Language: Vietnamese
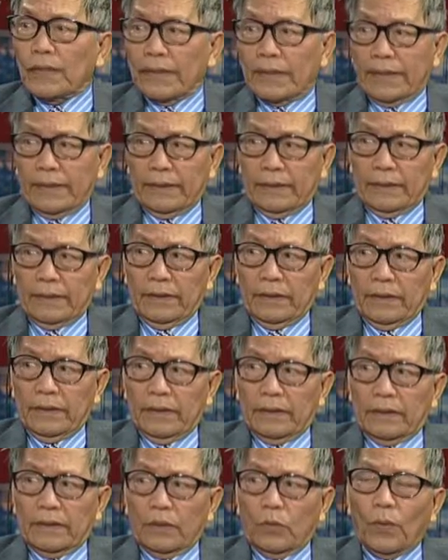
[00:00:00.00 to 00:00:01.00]
lai gần đấy,
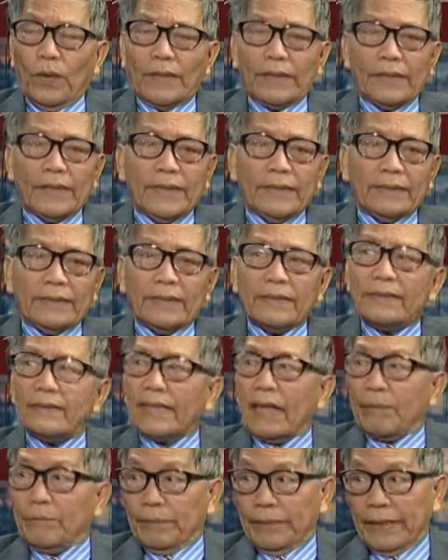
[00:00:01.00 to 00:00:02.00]
thì Hoa Kỳ sẽ
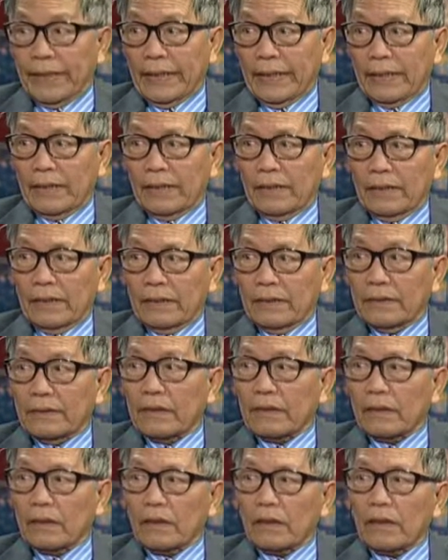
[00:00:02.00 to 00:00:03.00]
giảm nhẹ
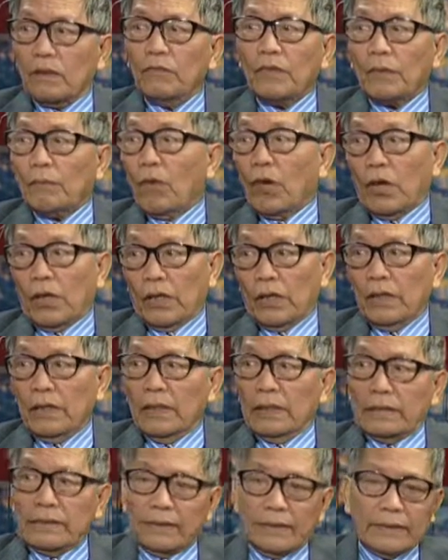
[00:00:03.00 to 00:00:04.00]
không phải bỏ
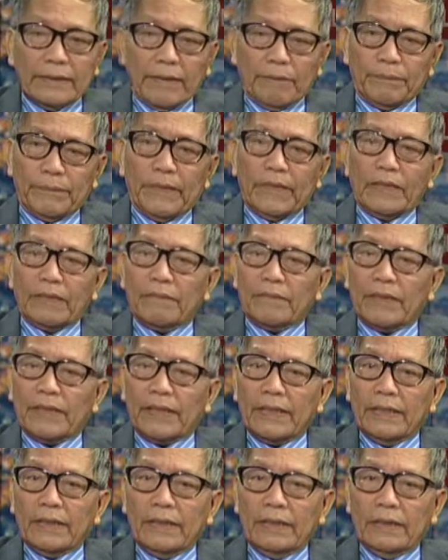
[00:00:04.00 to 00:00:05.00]
sẽ giảm nhẹ về
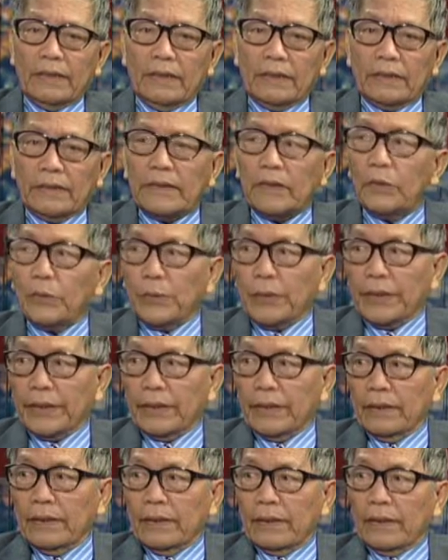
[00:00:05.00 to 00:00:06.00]
cái nhân
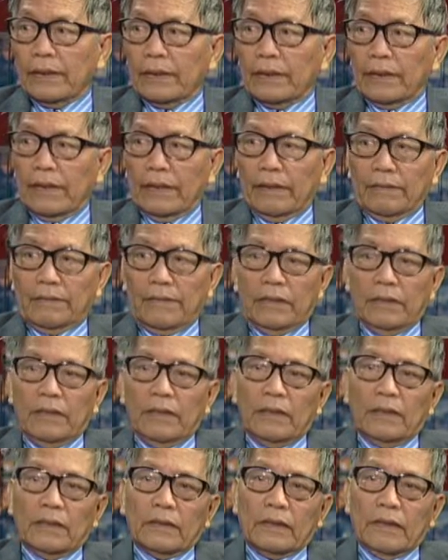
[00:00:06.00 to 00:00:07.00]
quyền để
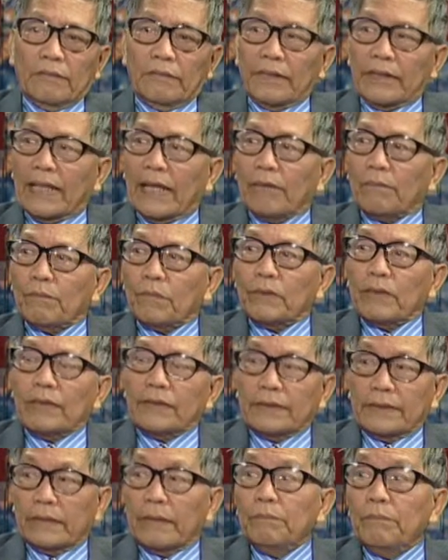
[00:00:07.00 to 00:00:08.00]
để Việt Nam có
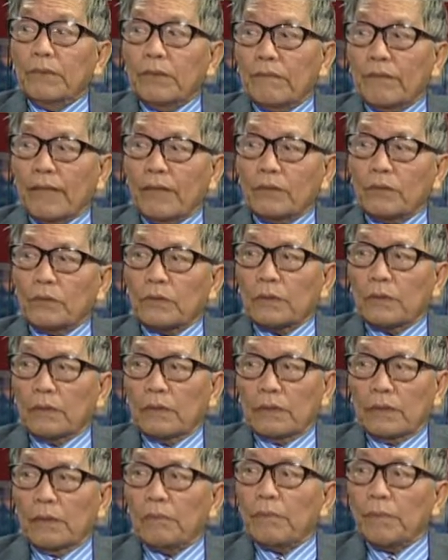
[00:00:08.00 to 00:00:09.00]
thể sớm được vào
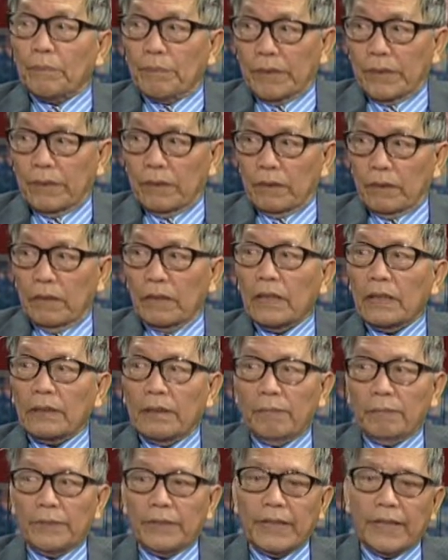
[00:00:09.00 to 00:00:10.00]
TPP đó là
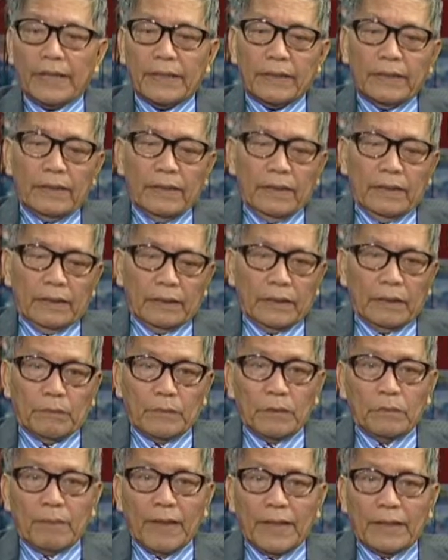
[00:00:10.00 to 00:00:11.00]
điểm thứ hai điểm
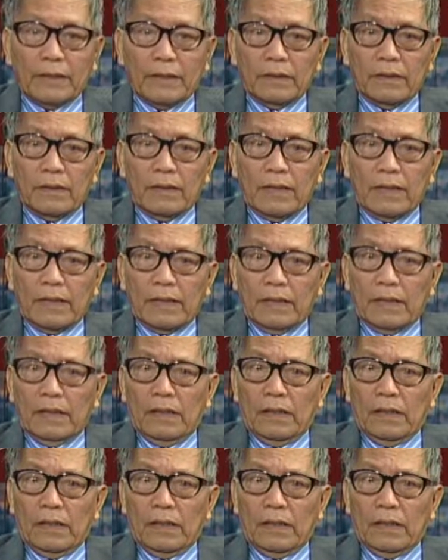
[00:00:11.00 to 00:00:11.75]
thứ ba nữa là